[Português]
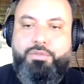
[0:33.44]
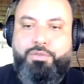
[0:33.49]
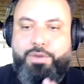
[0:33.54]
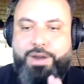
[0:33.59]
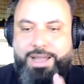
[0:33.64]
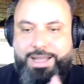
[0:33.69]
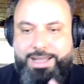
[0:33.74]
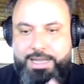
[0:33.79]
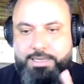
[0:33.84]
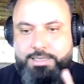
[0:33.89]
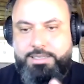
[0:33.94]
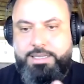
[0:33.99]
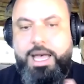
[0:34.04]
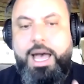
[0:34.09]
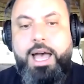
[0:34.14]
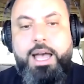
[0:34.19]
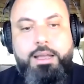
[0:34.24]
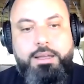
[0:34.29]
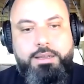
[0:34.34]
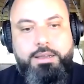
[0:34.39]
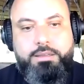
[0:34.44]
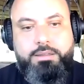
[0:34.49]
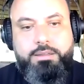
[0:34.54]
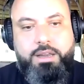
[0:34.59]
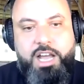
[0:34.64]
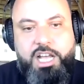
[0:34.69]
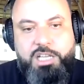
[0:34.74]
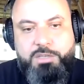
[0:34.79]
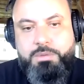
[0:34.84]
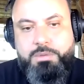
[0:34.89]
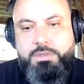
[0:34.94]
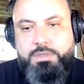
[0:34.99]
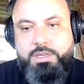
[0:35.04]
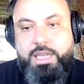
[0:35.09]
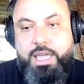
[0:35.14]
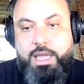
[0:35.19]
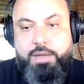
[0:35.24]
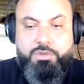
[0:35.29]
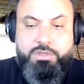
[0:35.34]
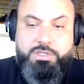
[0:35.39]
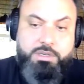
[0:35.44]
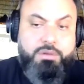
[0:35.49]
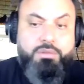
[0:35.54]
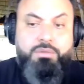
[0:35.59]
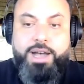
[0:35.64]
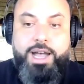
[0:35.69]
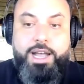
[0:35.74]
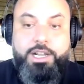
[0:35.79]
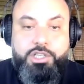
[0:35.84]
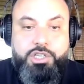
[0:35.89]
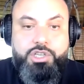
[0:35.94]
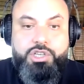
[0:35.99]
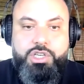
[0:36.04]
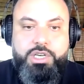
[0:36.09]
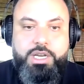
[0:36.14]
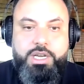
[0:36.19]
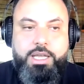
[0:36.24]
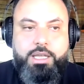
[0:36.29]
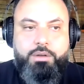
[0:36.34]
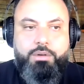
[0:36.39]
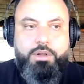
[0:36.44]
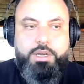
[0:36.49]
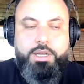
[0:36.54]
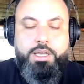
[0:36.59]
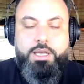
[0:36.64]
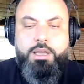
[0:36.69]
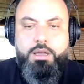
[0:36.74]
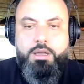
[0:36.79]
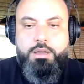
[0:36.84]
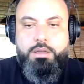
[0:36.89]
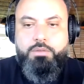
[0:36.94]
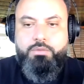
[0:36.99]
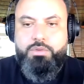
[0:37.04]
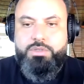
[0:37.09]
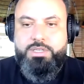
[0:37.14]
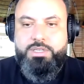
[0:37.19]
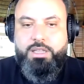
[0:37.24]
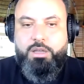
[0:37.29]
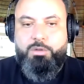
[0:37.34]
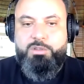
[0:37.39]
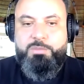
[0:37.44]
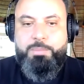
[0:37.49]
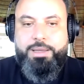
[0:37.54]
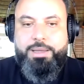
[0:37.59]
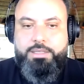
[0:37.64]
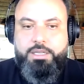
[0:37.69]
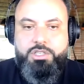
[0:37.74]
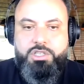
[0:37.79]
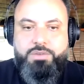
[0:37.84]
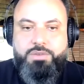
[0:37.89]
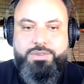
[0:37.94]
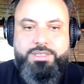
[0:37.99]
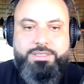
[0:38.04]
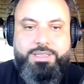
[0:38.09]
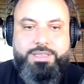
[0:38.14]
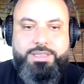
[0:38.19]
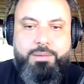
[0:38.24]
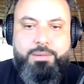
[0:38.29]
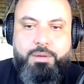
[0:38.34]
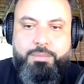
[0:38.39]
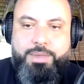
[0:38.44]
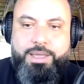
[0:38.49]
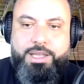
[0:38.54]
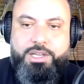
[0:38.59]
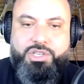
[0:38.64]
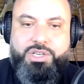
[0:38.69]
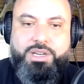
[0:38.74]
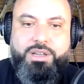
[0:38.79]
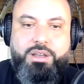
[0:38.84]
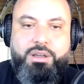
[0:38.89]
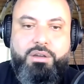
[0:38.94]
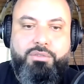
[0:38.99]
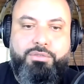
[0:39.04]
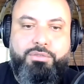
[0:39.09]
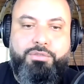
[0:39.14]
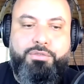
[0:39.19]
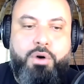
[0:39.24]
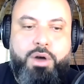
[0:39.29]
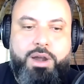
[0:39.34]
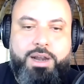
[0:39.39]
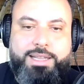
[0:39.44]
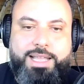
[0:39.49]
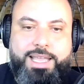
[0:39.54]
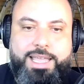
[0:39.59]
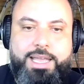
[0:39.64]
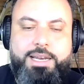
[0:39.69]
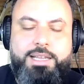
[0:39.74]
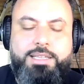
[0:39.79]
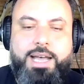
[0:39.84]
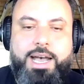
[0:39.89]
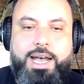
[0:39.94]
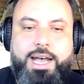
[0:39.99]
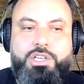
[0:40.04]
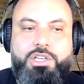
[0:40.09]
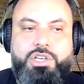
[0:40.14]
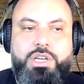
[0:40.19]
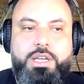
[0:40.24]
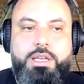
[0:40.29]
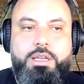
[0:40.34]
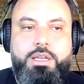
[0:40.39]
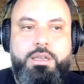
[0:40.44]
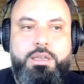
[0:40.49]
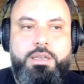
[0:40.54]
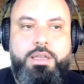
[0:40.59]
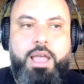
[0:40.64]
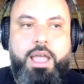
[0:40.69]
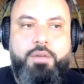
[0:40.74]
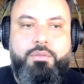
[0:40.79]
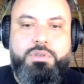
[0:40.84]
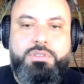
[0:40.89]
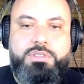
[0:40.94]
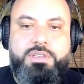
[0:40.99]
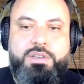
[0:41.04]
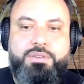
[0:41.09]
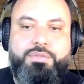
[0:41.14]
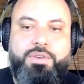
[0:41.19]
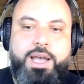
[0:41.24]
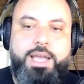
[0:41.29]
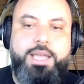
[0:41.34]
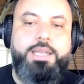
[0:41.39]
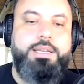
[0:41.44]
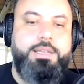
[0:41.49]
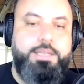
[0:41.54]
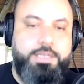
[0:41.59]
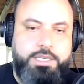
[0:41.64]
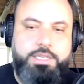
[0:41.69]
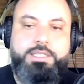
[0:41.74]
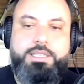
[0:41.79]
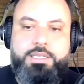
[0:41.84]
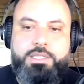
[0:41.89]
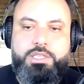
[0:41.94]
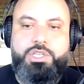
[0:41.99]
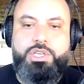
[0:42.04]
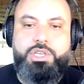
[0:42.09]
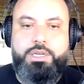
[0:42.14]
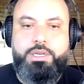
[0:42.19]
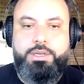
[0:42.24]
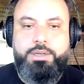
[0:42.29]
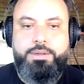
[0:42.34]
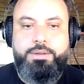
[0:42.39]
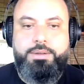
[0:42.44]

fracassar, entre aspas, que é você não vai atingir aquilo ali, você está com expectativa extremamente fora da realidade, e aí você vai desistir.